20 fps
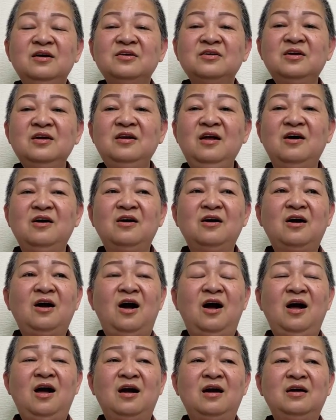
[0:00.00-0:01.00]
chứ đừng
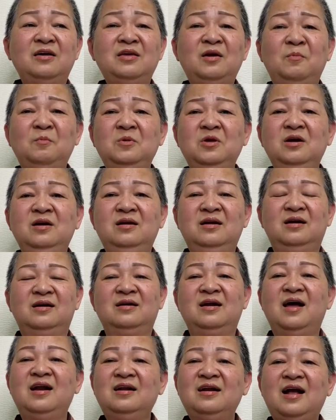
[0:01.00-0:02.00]
có hả giống như là
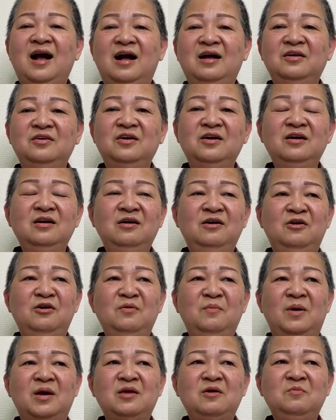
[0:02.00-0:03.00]
đến gần những người
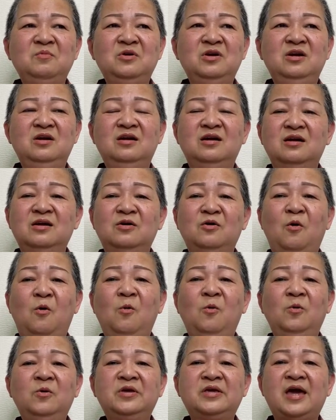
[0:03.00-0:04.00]
mà giống như là rượu